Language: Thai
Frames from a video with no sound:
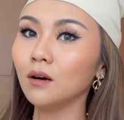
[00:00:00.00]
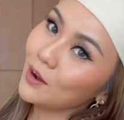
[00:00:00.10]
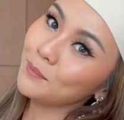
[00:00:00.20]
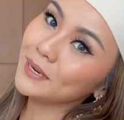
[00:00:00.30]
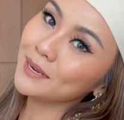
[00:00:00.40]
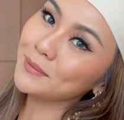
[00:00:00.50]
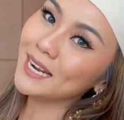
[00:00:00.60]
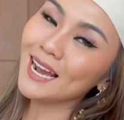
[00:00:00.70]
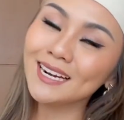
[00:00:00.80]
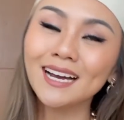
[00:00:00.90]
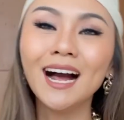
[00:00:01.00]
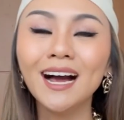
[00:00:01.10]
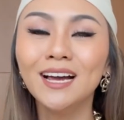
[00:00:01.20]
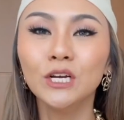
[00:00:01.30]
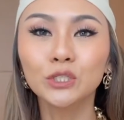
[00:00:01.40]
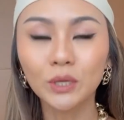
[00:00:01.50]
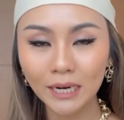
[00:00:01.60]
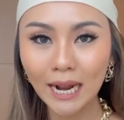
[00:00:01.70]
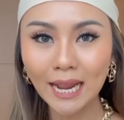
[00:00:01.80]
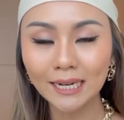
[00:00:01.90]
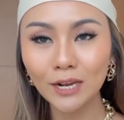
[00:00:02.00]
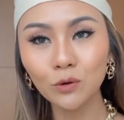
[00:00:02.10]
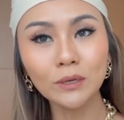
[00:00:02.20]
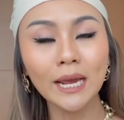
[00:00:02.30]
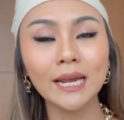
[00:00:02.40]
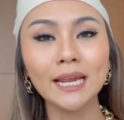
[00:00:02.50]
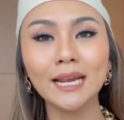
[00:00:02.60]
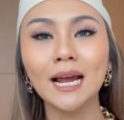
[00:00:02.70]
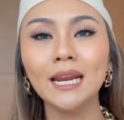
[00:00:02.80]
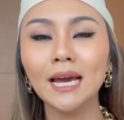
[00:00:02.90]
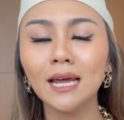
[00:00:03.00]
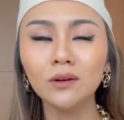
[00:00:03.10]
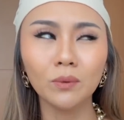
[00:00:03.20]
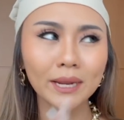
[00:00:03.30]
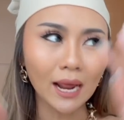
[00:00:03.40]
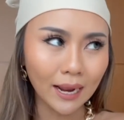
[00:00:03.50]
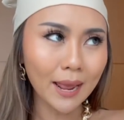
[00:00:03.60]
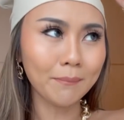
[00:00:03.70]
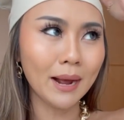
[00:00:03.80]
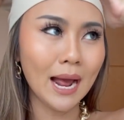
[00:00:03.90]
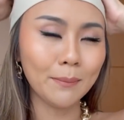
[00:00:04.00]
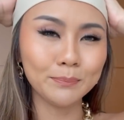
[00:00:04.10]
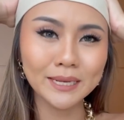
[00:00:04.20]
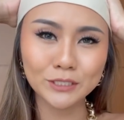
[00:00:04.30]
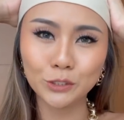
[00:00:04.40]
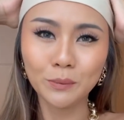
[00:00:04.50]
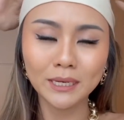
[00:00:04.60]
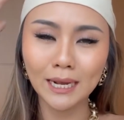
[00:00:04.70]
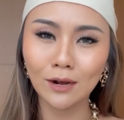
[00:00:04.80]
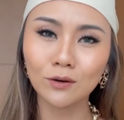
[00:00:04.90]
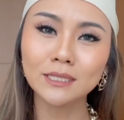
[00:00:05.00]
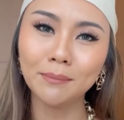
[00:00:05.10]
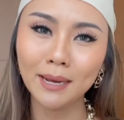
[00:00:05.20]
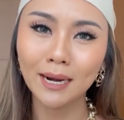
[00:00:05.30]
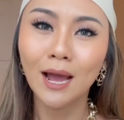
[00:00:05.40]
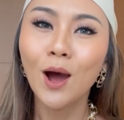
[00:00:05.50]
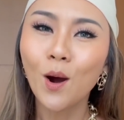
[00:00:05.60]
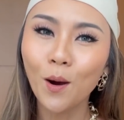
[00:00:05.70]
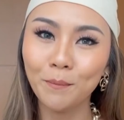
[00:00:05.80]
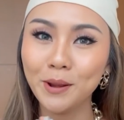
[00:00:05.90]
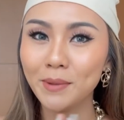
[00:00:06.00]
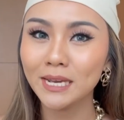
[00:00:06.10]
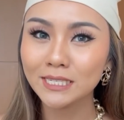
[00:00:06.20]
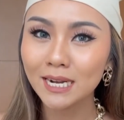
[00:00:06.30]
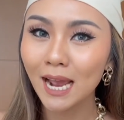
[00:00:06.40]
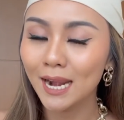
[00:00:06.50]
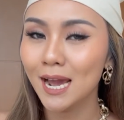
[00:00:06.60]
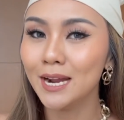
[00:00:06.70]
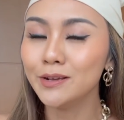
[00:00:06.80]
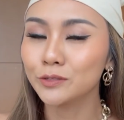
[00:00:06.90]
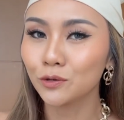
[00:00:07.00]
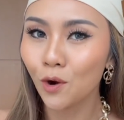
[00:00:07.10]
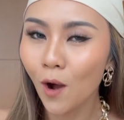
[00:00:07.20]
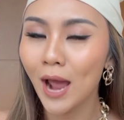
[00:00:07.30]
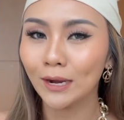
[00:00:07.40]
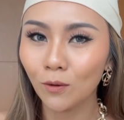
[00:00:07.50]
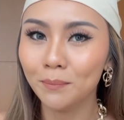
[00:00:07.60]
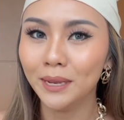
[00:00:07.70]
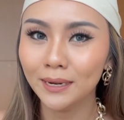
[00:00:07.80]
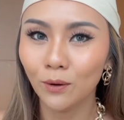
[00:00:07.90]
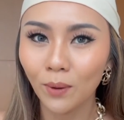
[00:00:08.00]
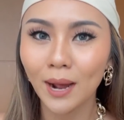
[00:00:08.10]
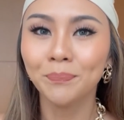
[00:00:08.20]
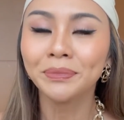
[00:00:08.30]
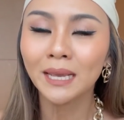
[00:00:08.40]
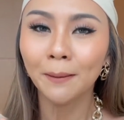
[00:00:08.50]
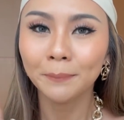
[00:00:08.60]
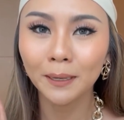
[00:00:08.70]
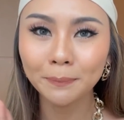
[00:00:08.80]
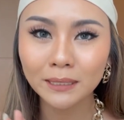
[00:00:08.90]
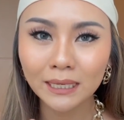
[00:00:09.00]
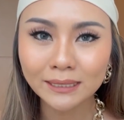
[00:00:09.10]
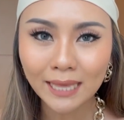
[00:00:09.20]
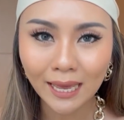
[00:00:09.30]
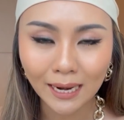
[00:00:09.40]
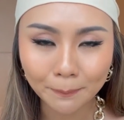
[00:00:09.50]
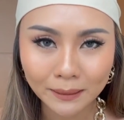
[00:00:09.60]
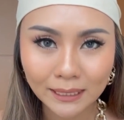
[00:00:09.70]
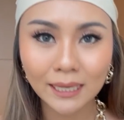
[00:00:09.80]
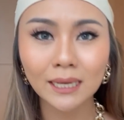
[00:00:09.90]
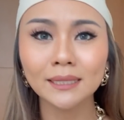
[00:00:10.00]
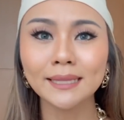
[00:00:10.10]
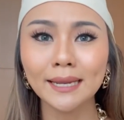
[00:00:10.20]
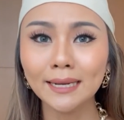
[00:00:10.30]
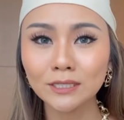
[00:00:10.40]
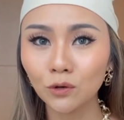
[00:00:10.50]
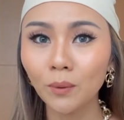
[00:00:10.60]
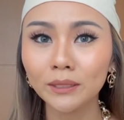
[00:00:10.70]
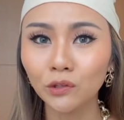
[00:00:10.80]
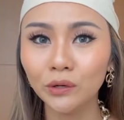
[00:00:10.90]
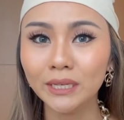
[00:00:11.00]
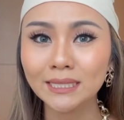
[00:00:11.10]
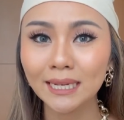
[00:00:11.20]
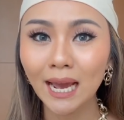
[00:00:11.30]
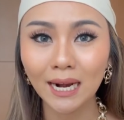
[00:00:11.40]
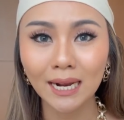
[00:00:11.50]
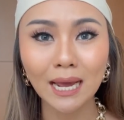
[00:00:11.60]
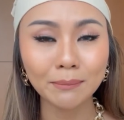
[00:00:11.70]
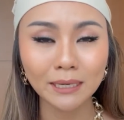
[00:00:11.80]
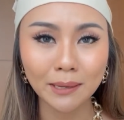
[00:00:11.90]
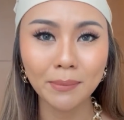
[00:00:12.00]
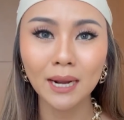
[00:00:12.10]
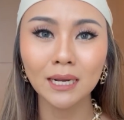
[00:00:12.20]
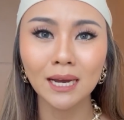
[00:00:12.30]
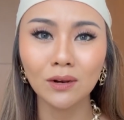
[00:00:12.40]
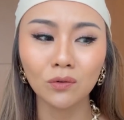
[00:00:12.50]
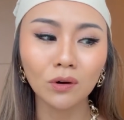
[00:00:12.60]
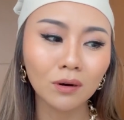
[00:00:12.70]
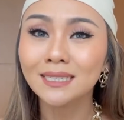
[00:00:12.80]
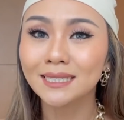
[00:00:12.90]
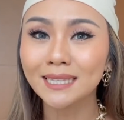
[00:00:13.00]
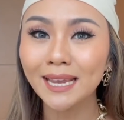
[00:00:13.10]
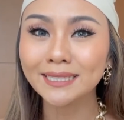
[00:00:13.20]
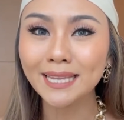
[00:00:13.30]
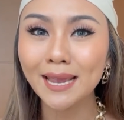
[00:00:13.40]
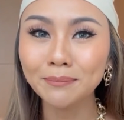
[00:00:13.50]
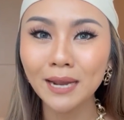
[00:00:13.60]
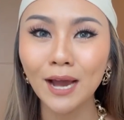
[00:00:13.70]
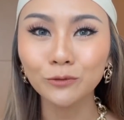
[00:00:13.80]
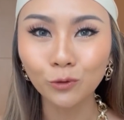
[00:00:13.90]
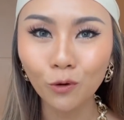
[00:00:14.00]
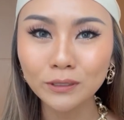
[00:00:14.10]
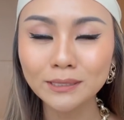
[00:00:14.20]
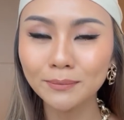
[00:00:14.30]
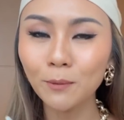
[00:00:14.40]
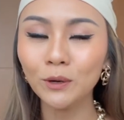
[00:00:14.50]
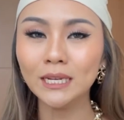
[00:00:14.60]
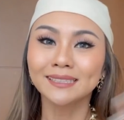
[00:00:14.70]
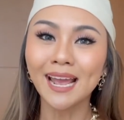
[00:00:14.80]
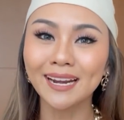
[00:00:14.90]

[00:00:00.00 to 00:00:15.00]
คอมเมนต์กันมาได้นะคะ ส่วนใครอยากได้ลุคไหนอะไรยังไงนะคะ หรือว่าอยากให้แอมมาอัปเดตชีวิตนะคะ ก็สามารถคอมเมนต์มาได้เช่นกันนะคะ เดี๋ยวจะรออ่านคอมเมนต์นะว่าเพื่อนๆ แต่ละประเทศแต่ละจังหวัดตอนนี้สถานการณ์เป็นไงบ้างนะคะ แล้วก็ stay safe นะคะทุกคนสำหรับวันนี้แต่ง